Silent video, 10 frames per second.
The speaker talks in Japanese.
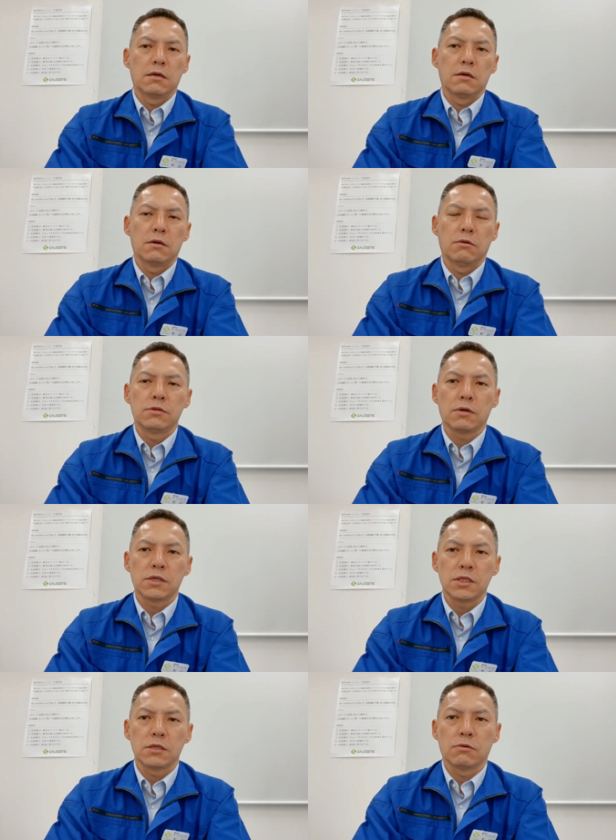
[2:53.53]
えー、お
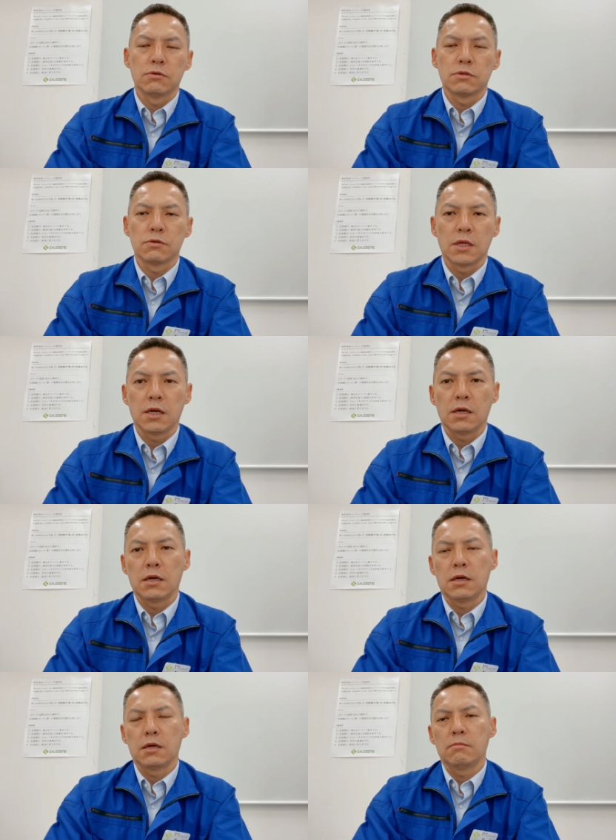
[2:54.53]
忙しい工場
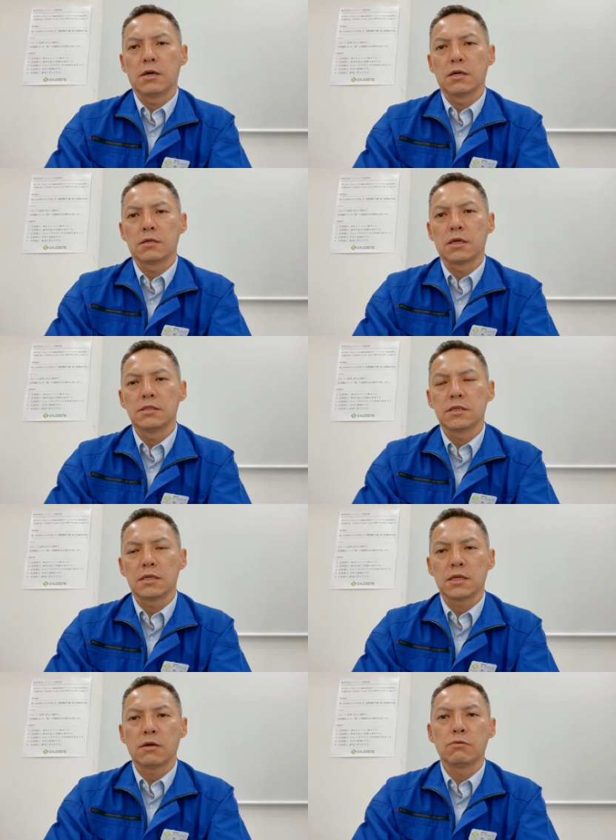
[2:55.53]
で、えー、まあ、現
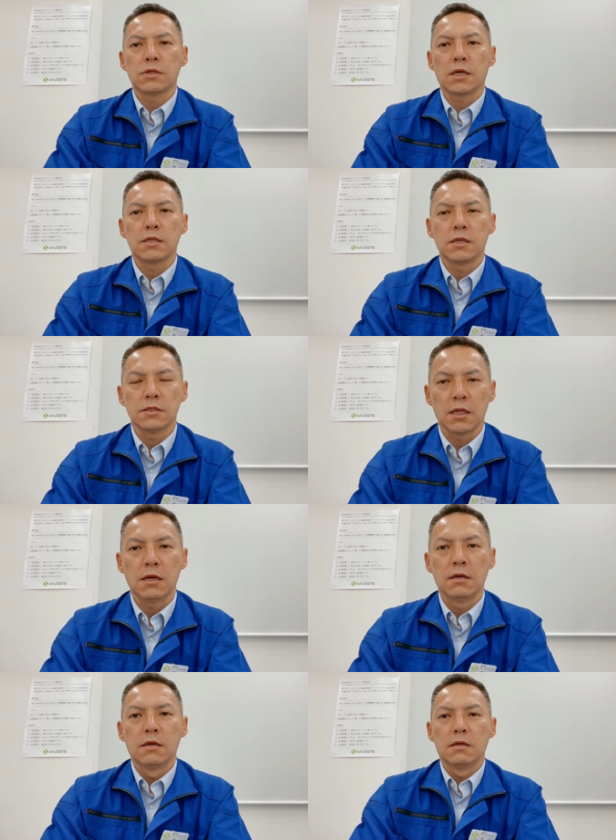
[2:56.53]
在3交代でです
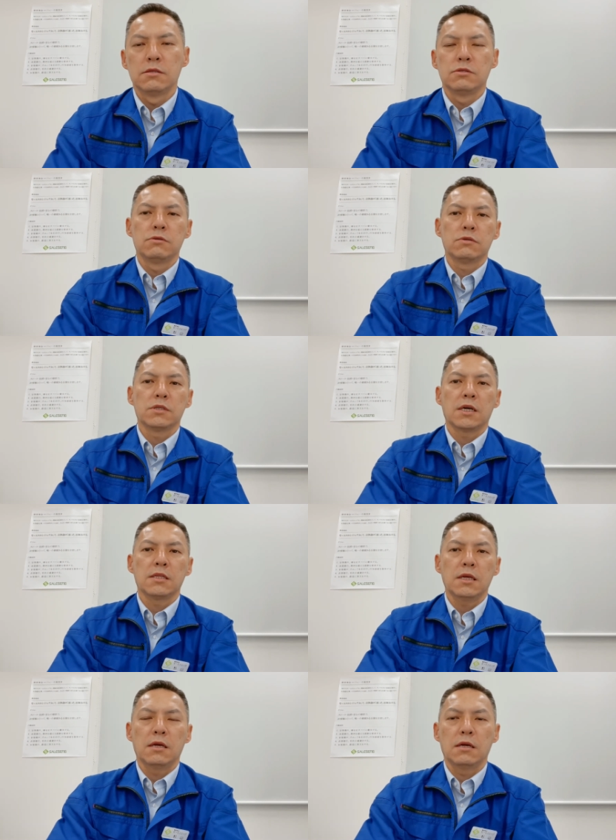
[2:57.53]
ね24時
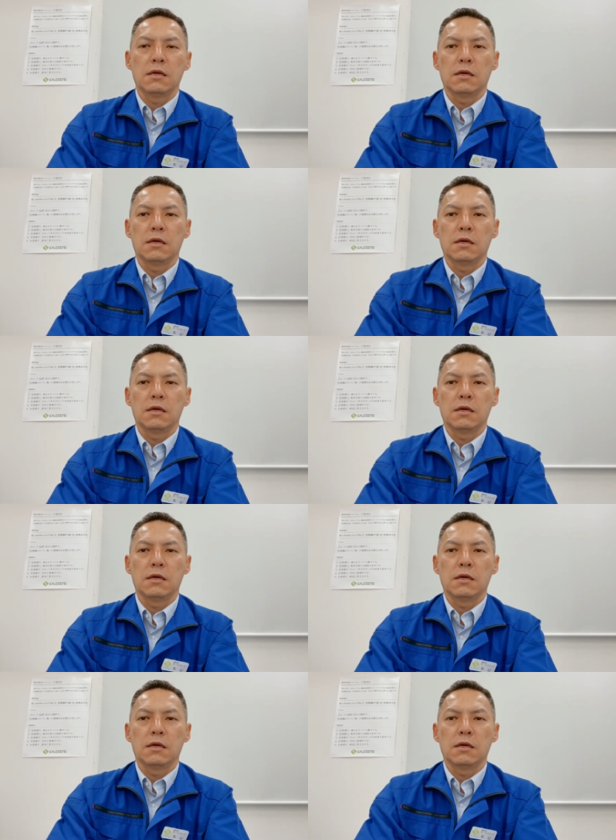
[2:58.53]
間で、